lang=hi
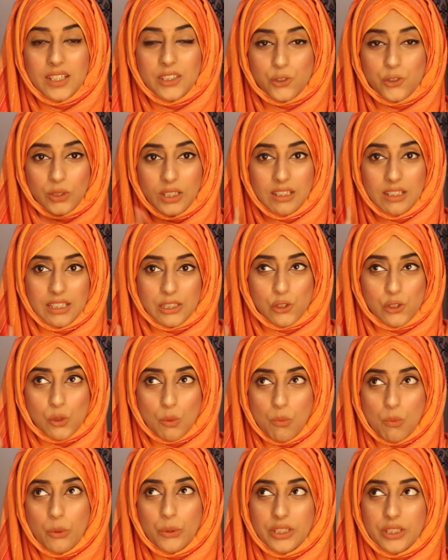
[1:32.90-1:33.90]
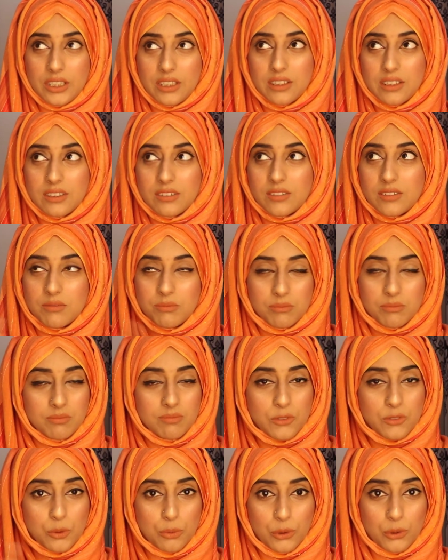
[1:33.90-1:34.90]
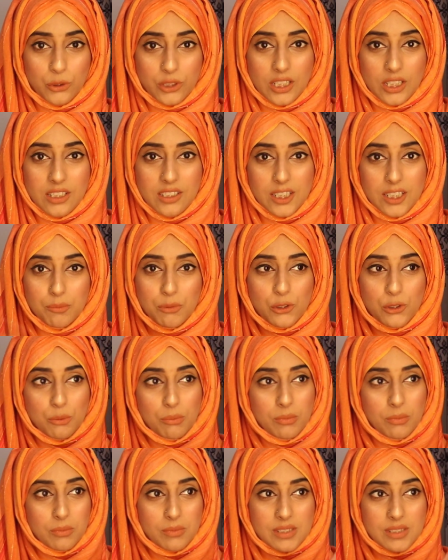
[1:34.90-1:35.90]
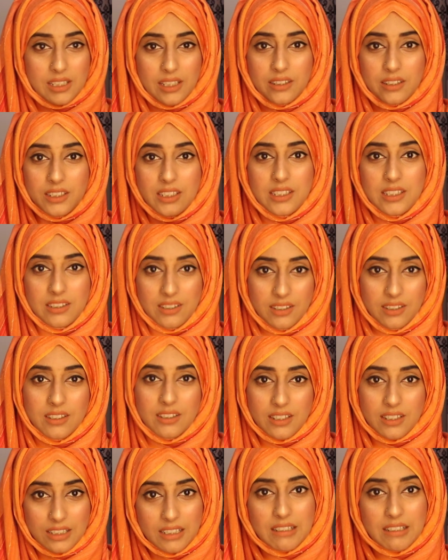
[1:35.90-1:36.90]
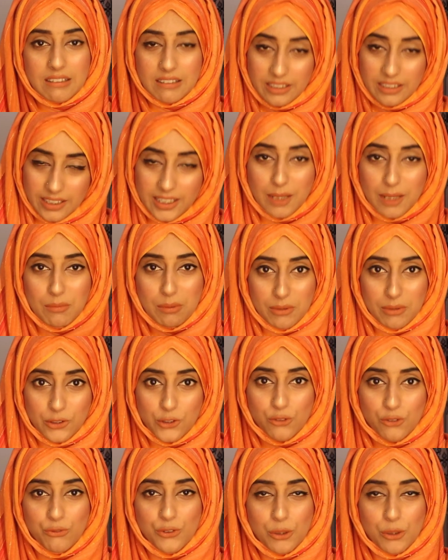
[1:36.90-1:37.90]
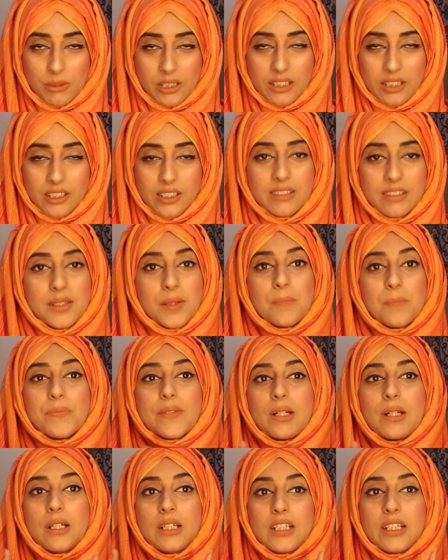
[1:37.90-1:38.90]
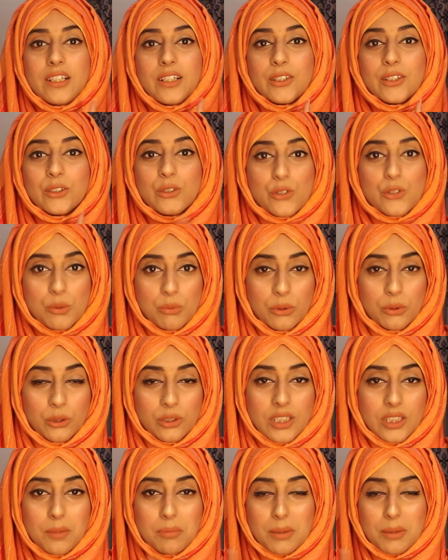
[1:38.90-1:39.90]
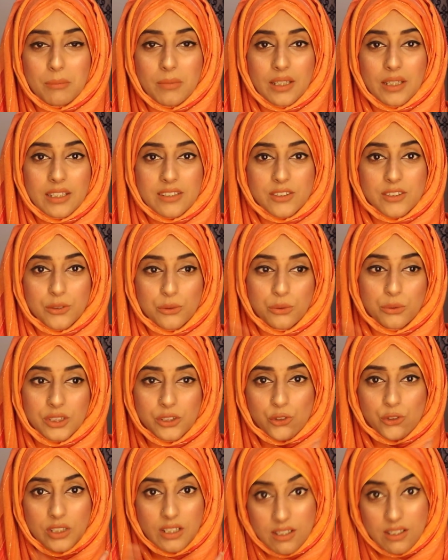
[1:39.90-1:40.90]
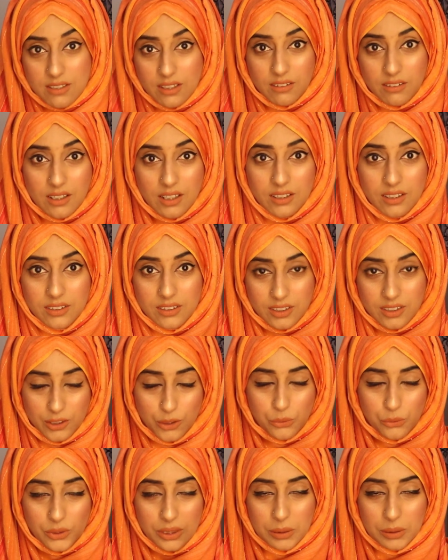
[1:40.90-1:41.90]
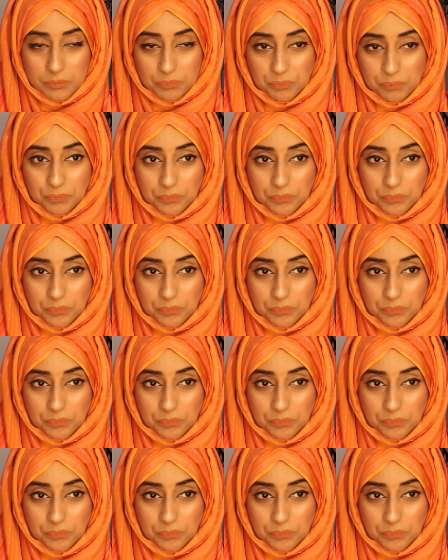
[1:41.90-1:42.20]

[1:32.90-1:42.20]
इन आज सुबह ही ना सुबह होते ही अभी तो सैरी करके मैं बैठी हूँ वीडियो बनाने के लिए तो सुबह होते ही फिर मैं ज़रूर इन सदका करूँगी